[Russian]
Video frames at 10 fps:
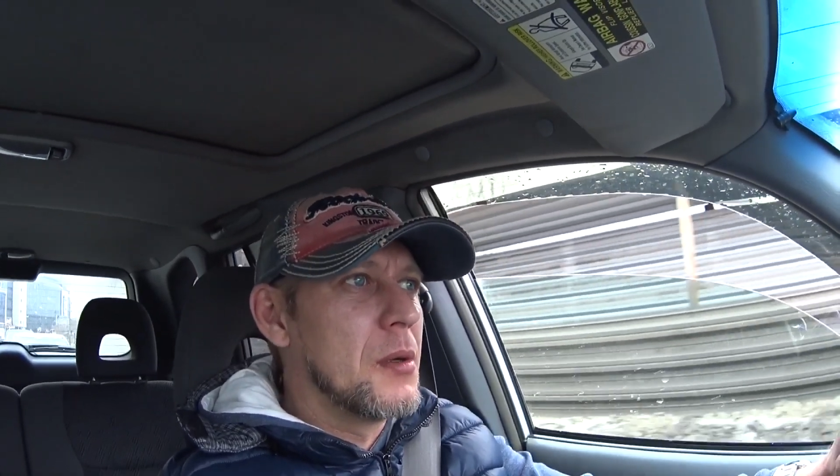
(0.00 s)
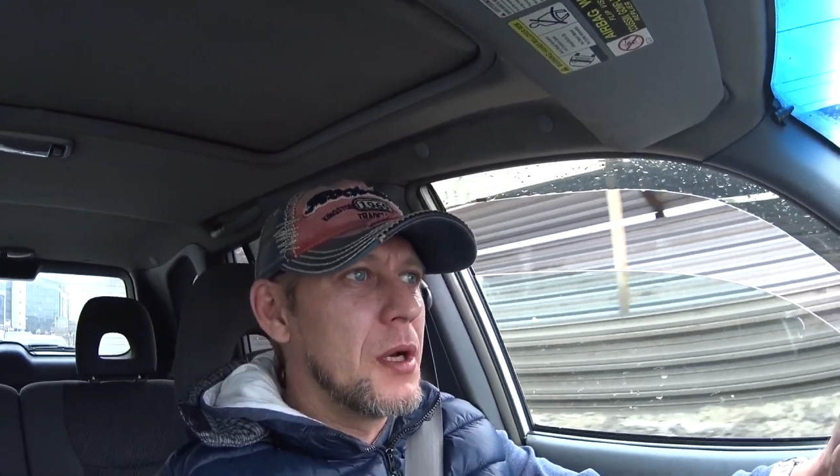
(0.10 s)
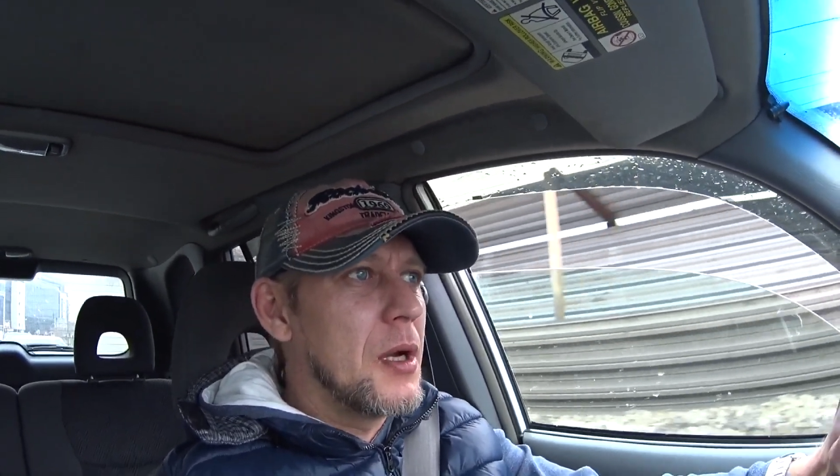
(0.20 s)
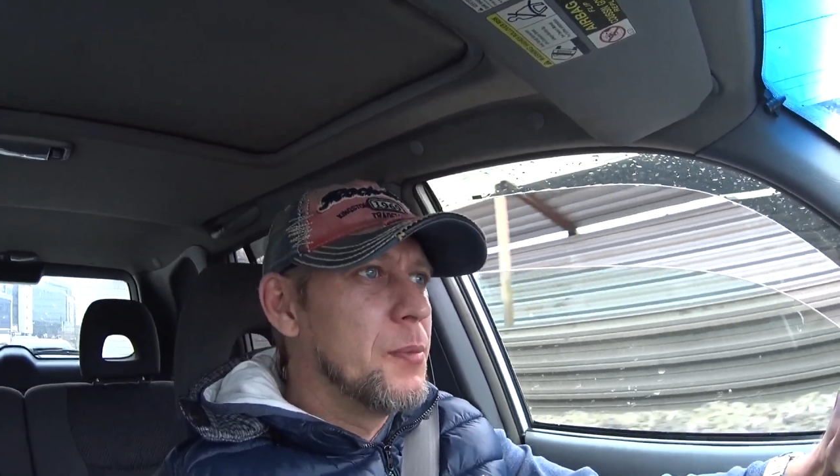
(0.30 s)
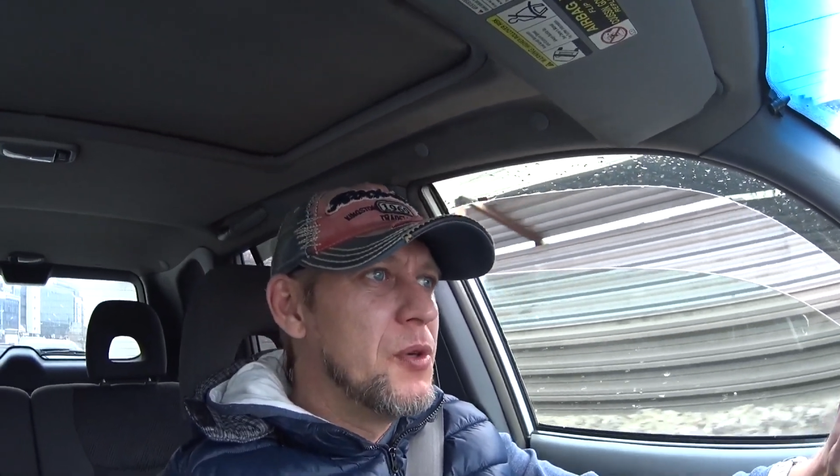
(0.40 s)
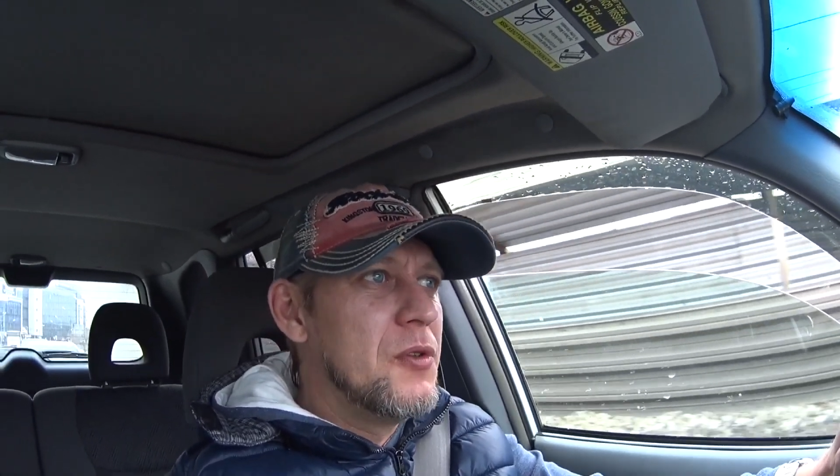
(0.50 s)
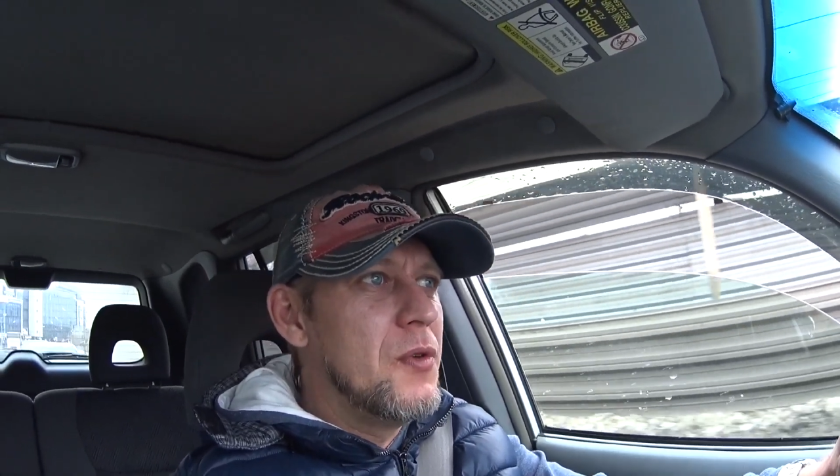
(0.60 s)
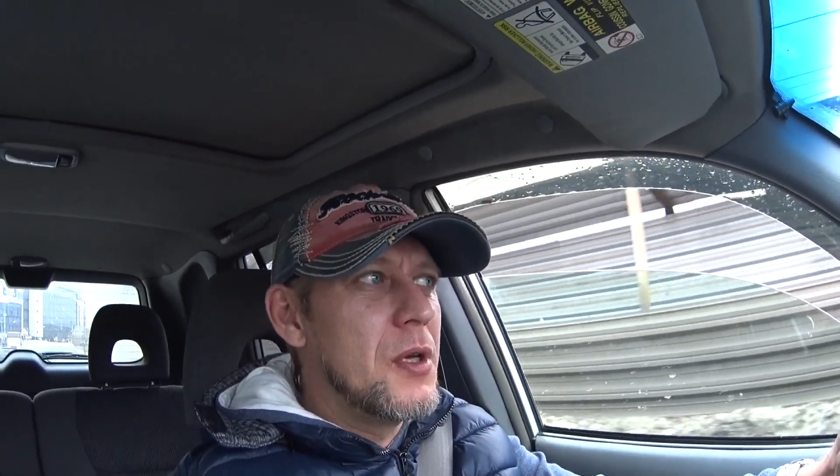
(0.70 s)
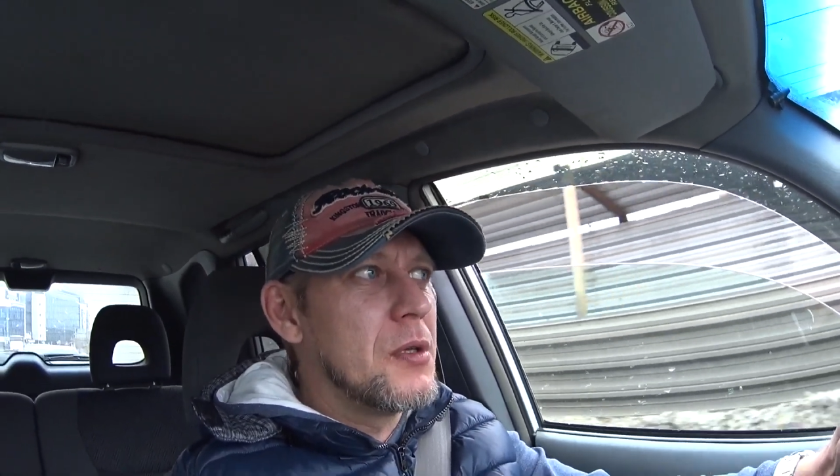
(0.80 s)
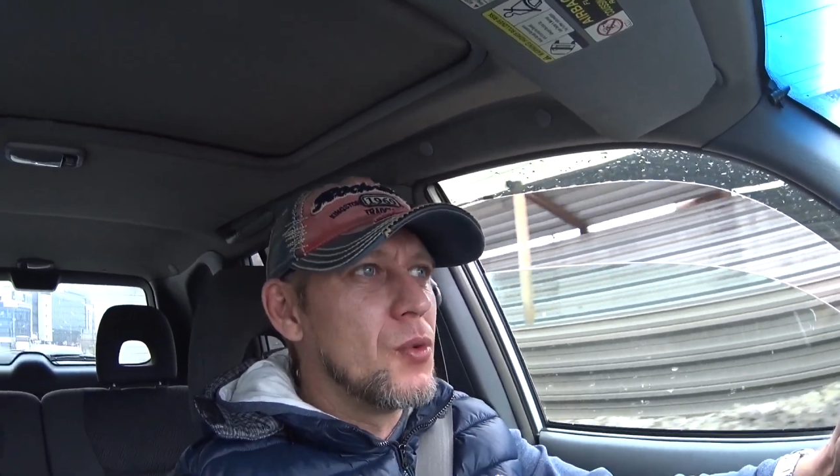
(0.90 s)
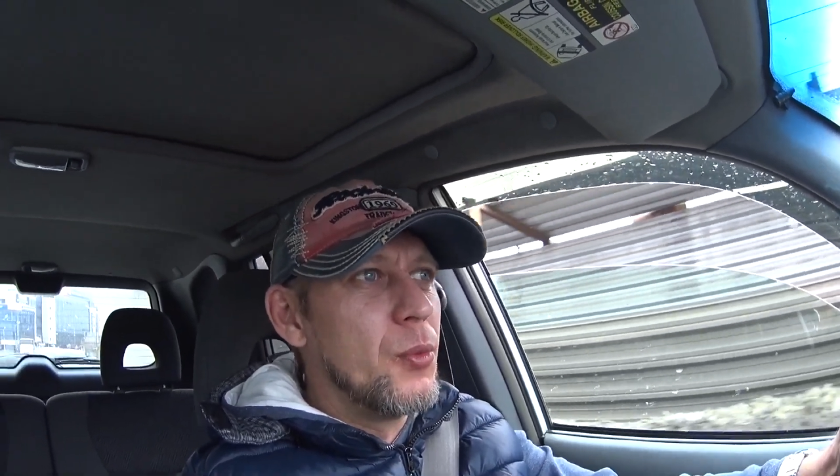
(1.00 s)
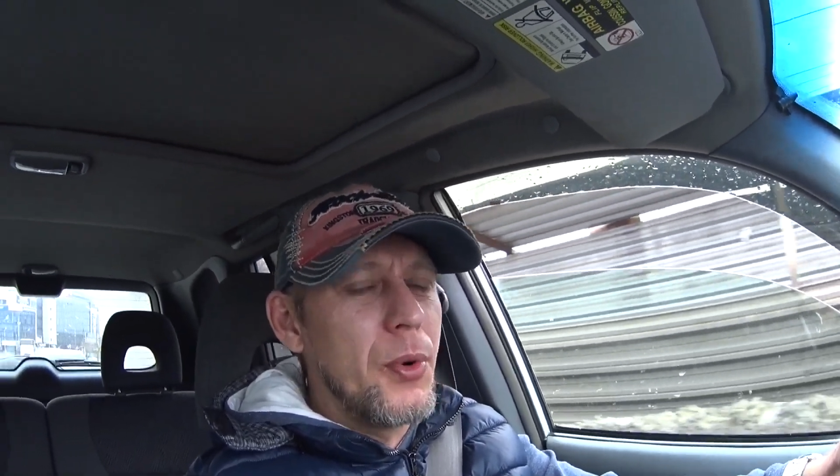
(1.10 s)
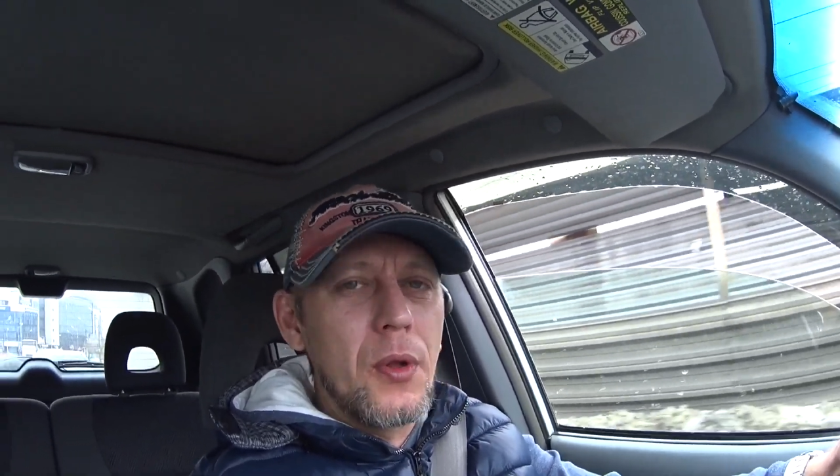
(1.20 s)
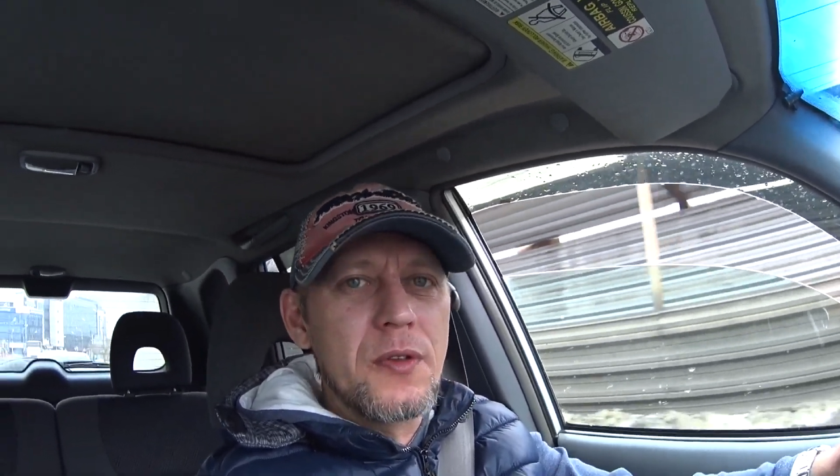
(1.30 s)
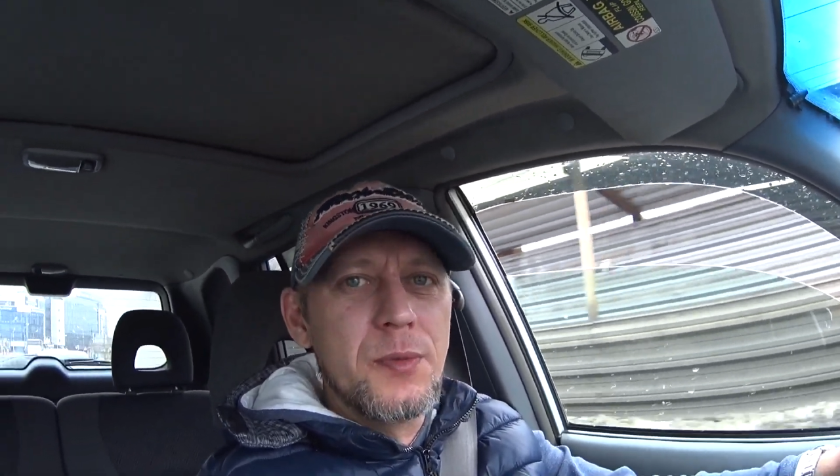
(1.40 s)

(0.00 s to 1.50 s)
как, как медведь упал в